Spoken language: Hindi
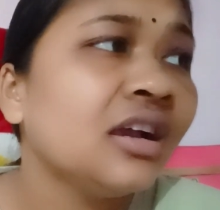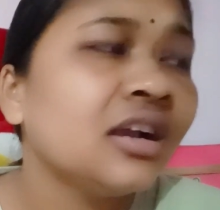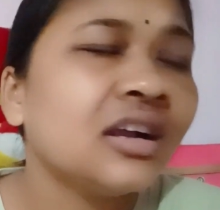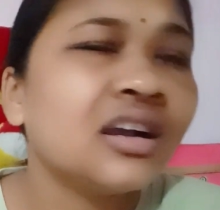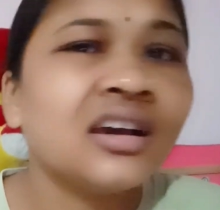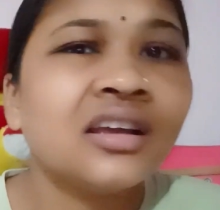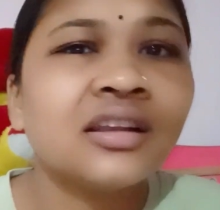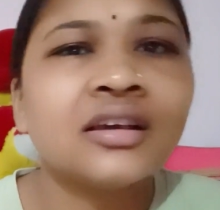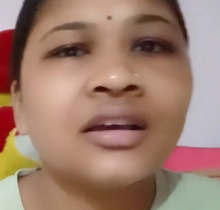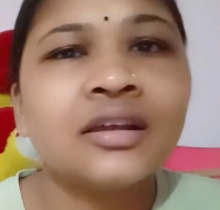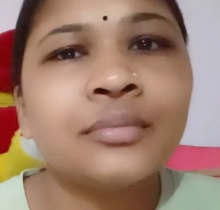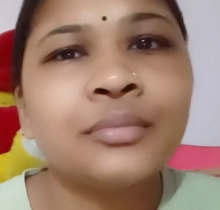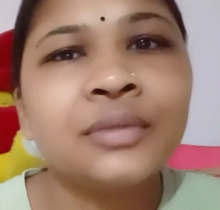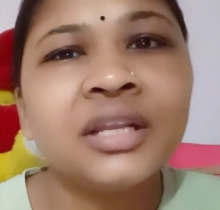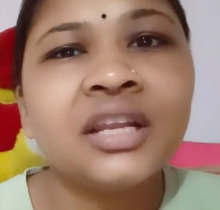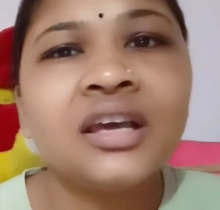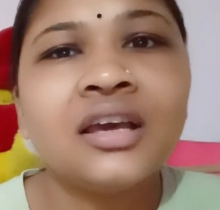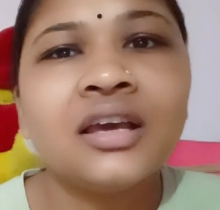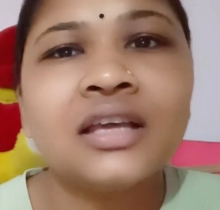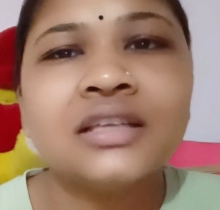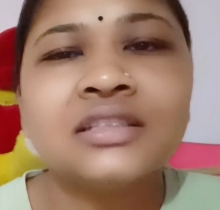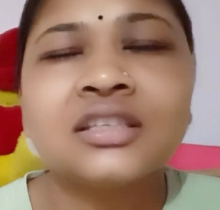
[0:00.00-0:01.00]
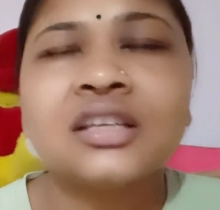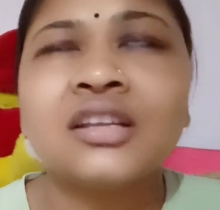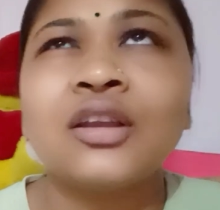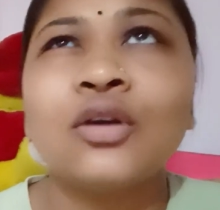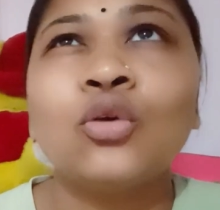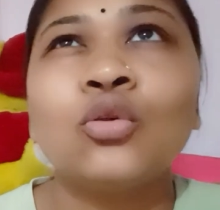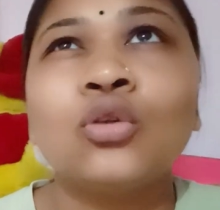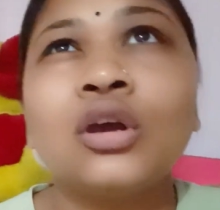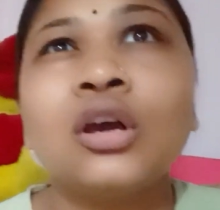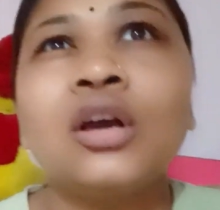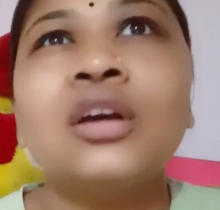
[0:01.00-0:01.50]
घर घर में ना ऐसे रहो
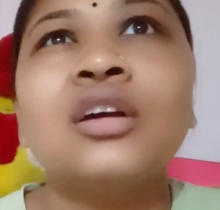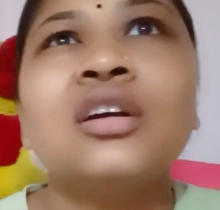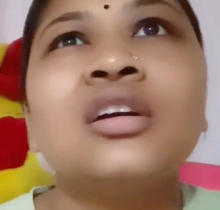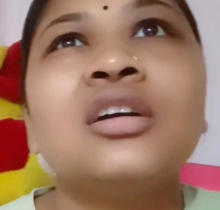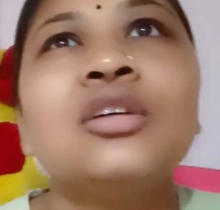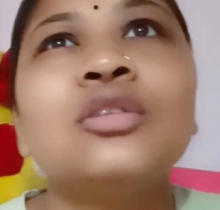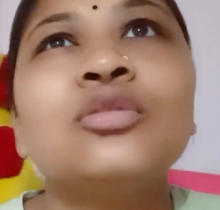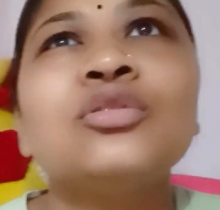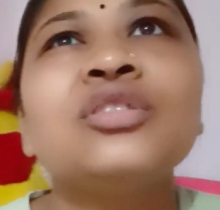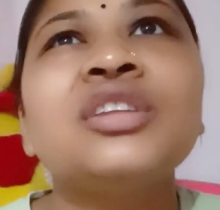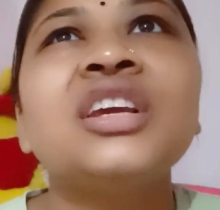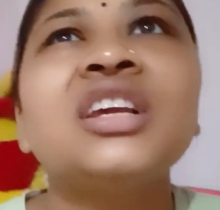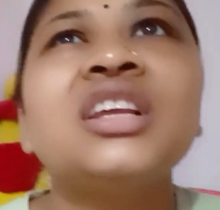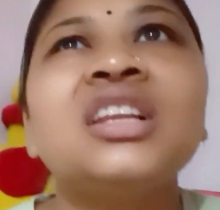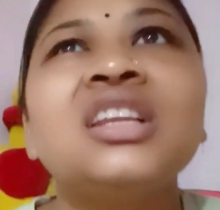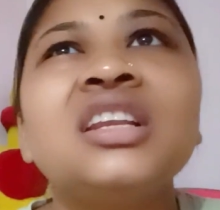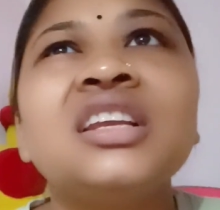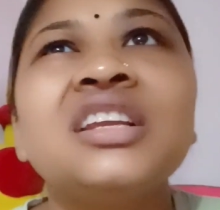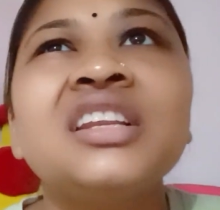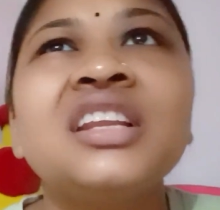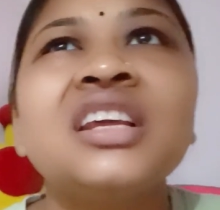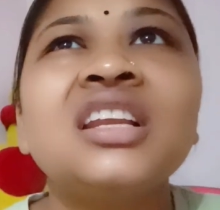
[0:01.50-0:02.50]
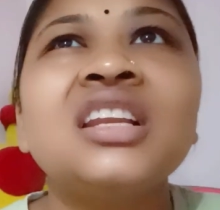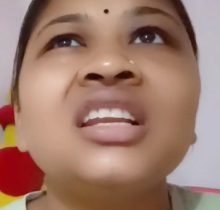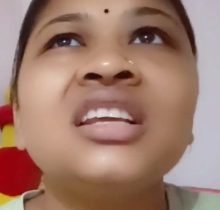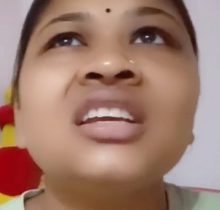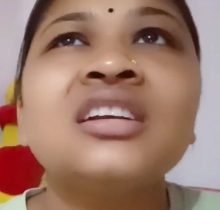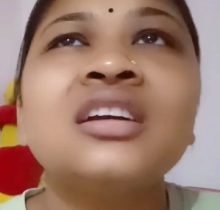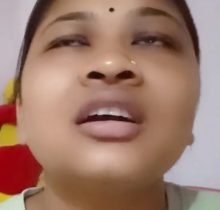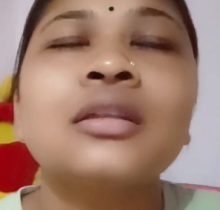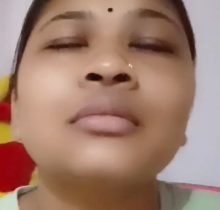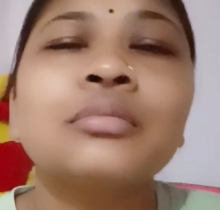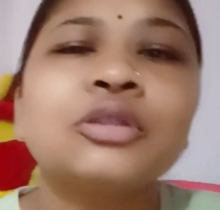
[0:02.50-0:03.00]
ना डेली डेली
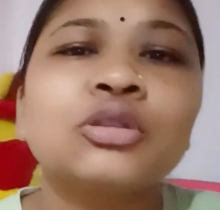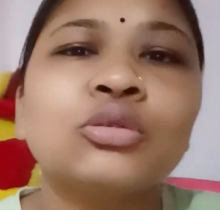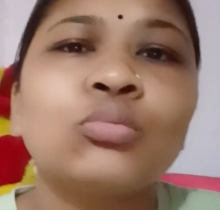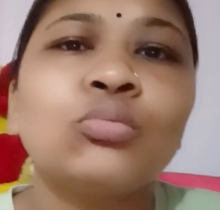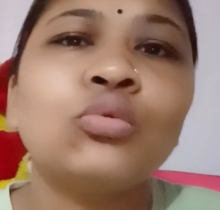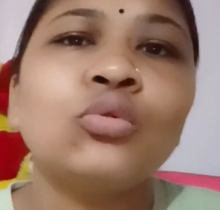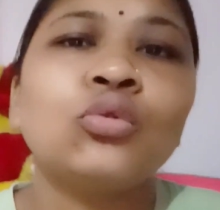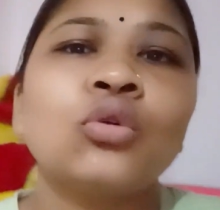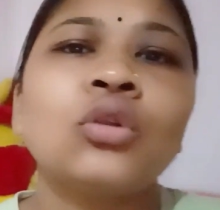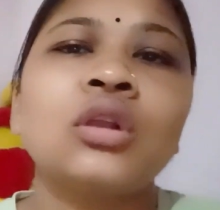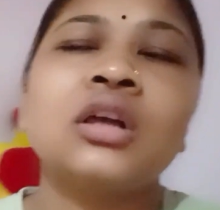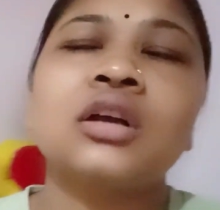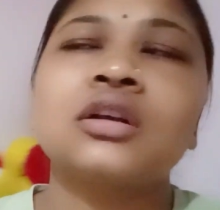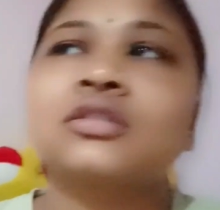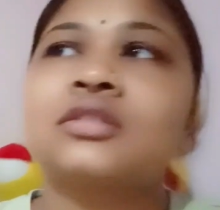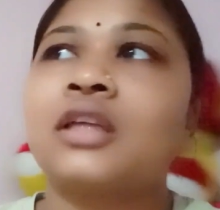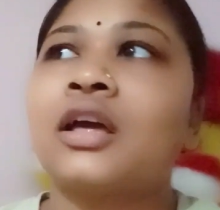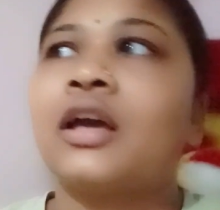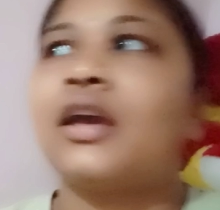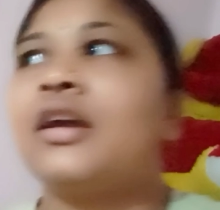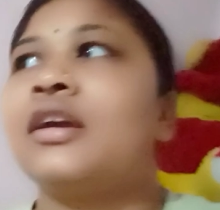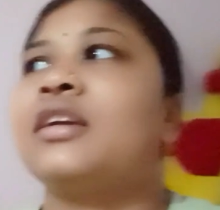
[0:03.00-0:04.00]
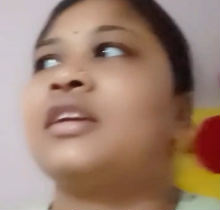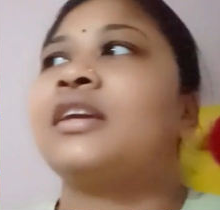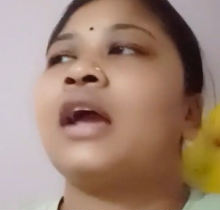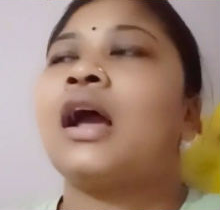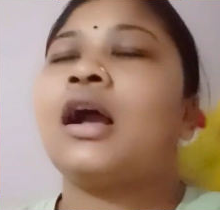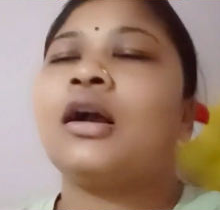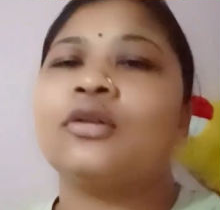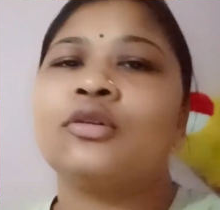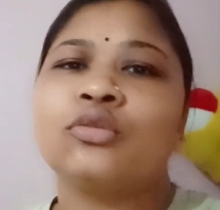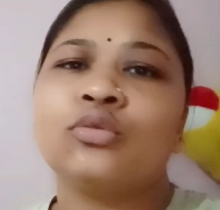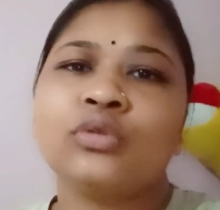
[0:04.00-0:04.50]
घर में तो बोर लगता है क्या
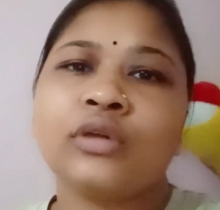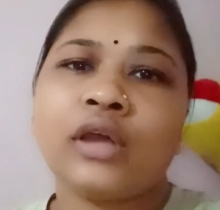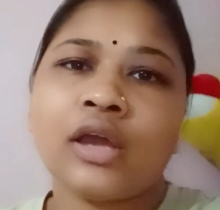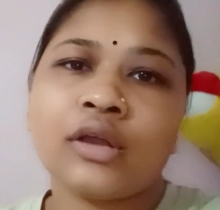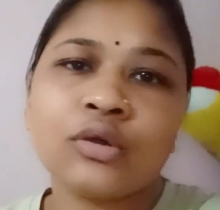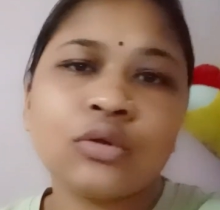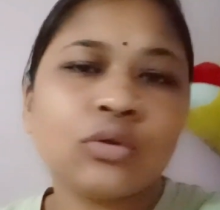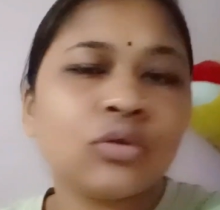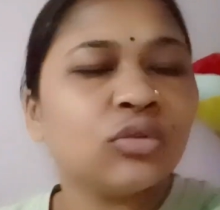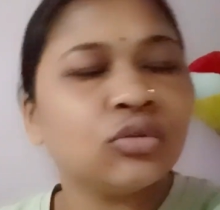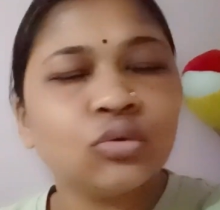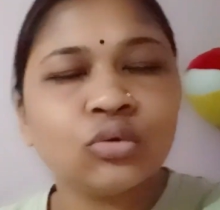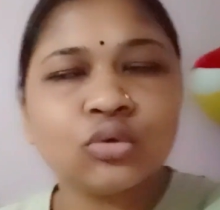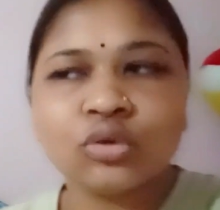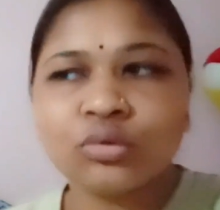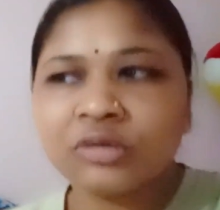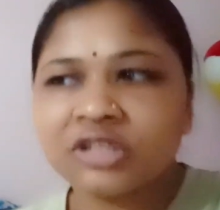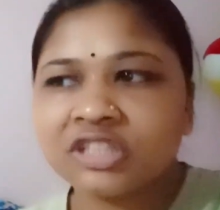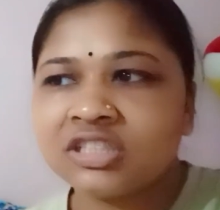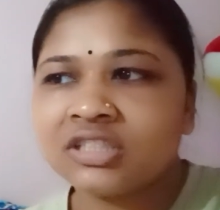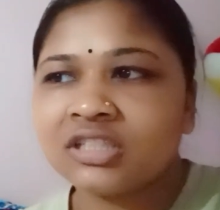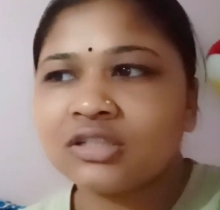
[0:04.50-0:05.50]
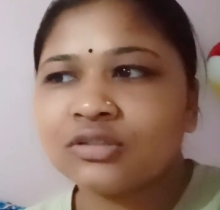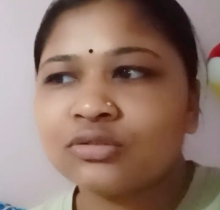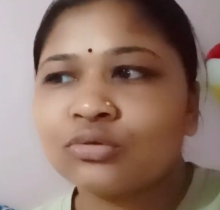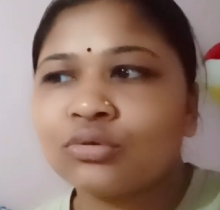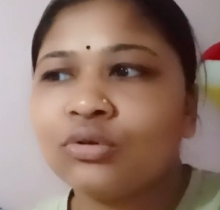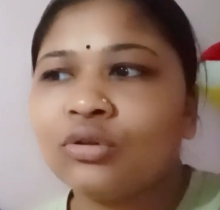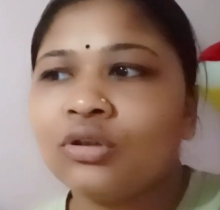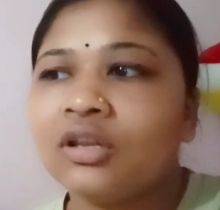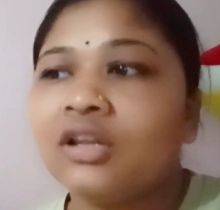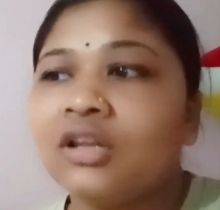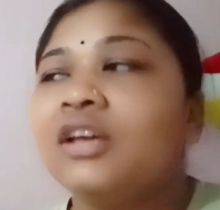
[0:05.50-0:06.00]
करूँ क्या करूँ फिर दोनों बच्चे
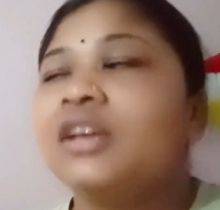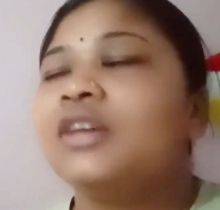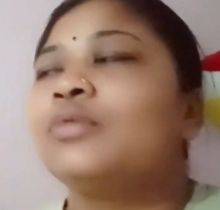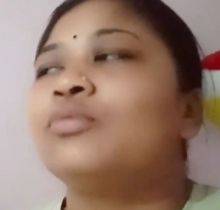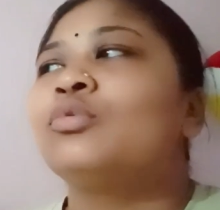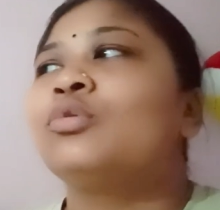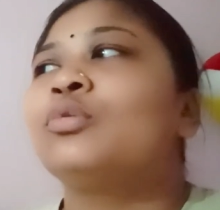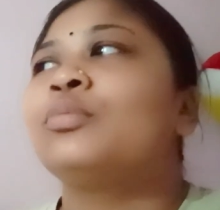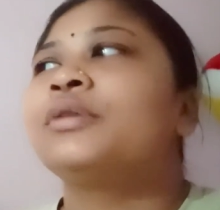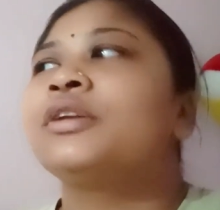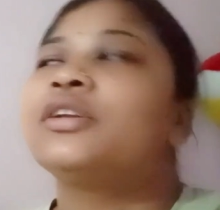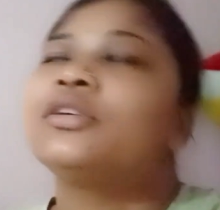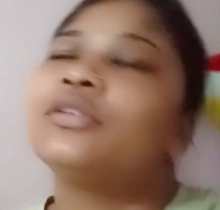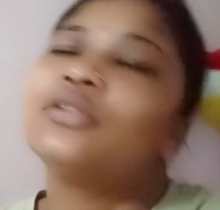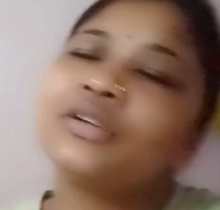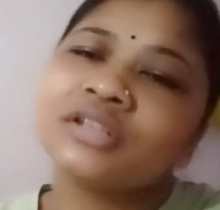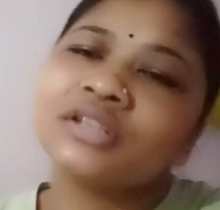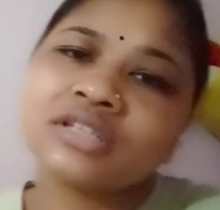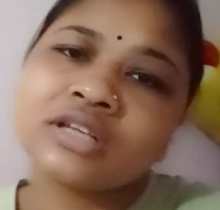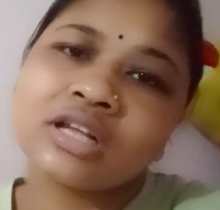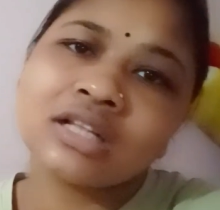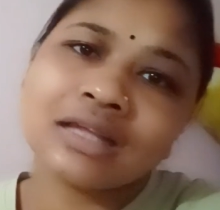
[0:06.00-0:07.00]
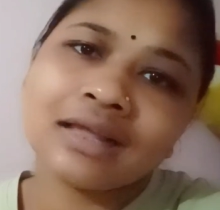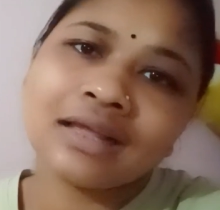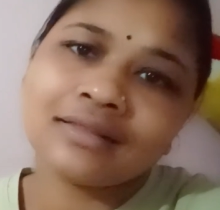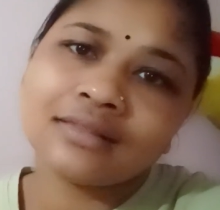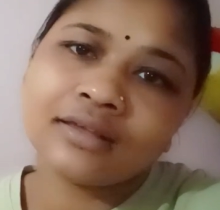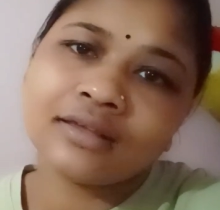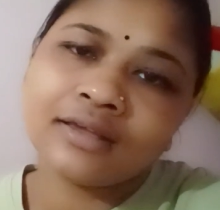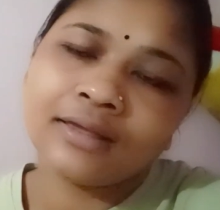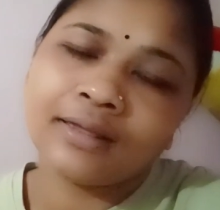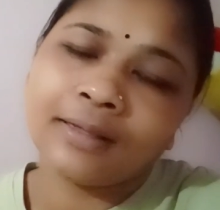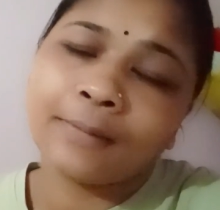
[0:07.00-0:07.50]
स्कूल वो भी ड्यूटी चल जाते हैं